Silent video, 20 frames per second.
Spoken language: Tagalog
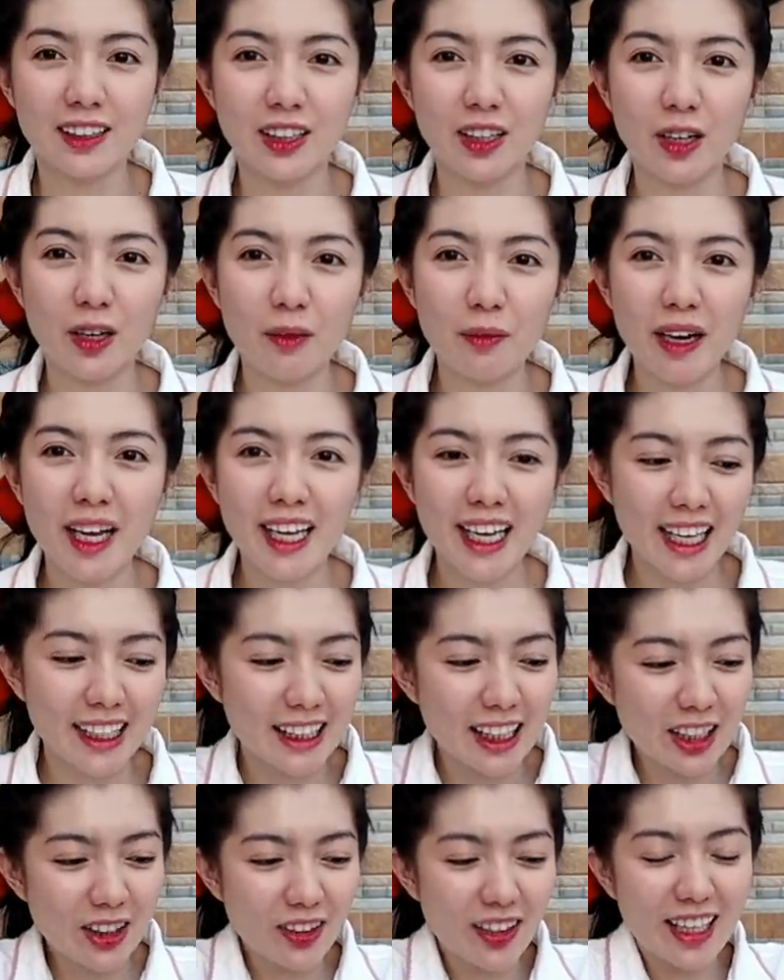So,
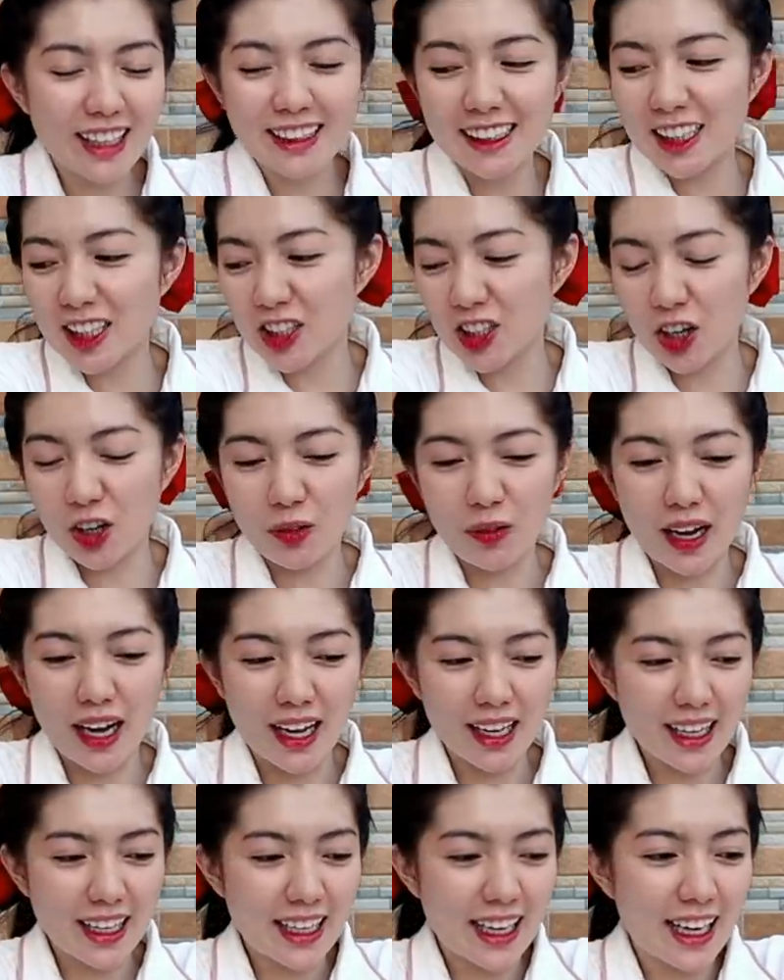makikita nyo guys si
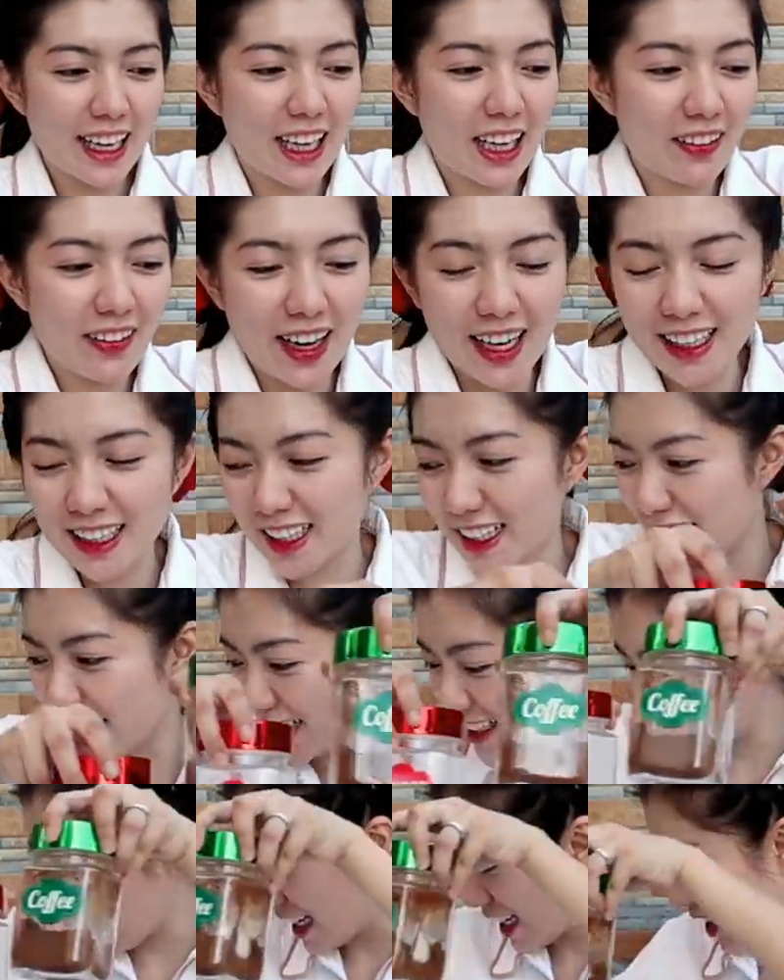Jowa, ginagawa niya
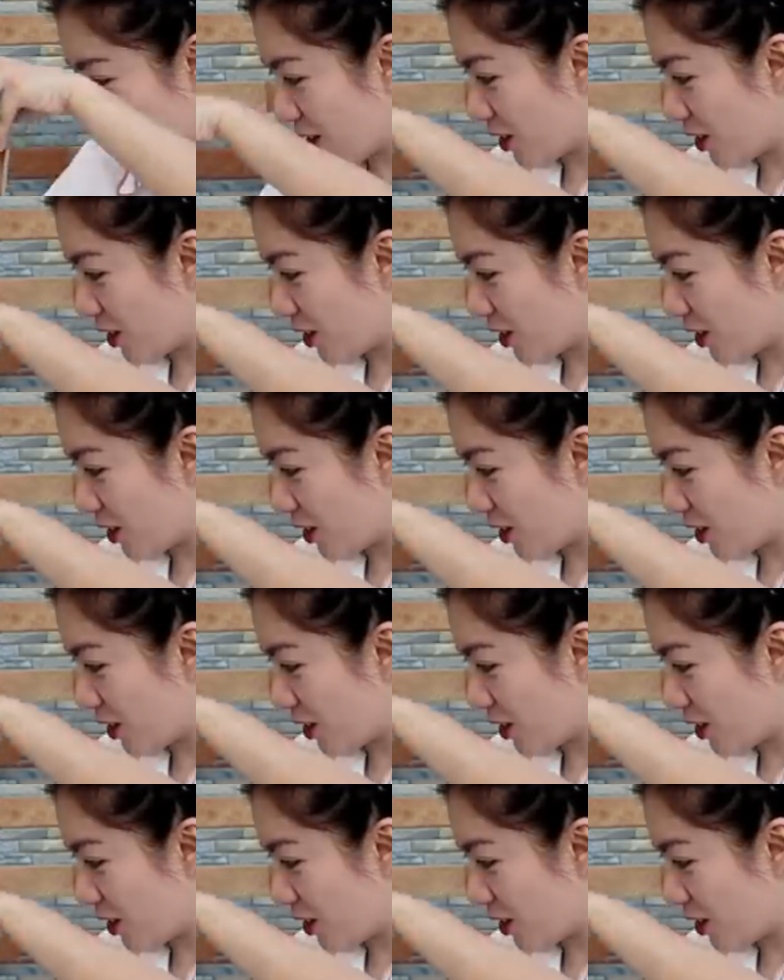na dyan